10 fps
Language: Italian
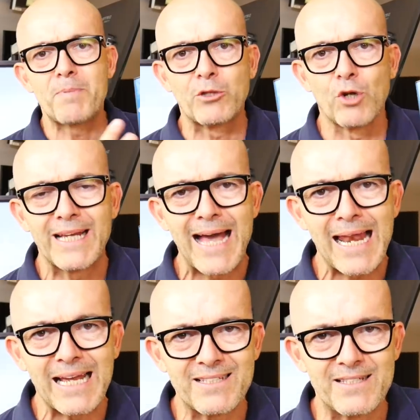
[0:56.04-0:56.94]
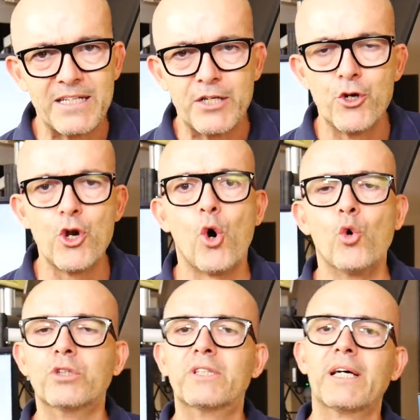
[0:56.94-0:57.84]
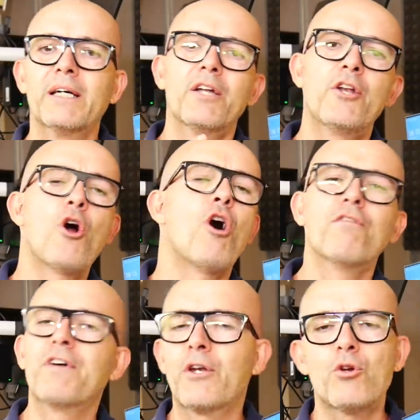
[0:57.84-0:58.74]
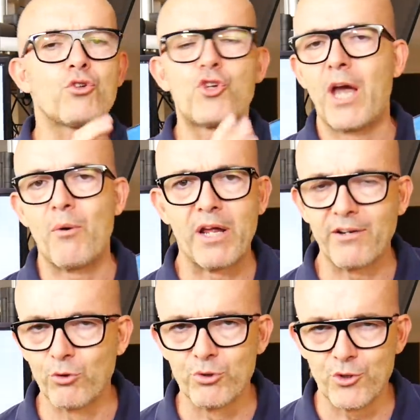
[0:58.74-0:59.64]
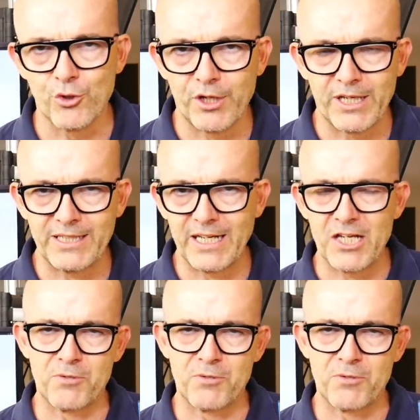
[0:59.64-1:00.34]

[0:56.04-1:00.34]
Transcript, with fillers: Rispetto al Galaxy Note 9 non c'è una rivoluzione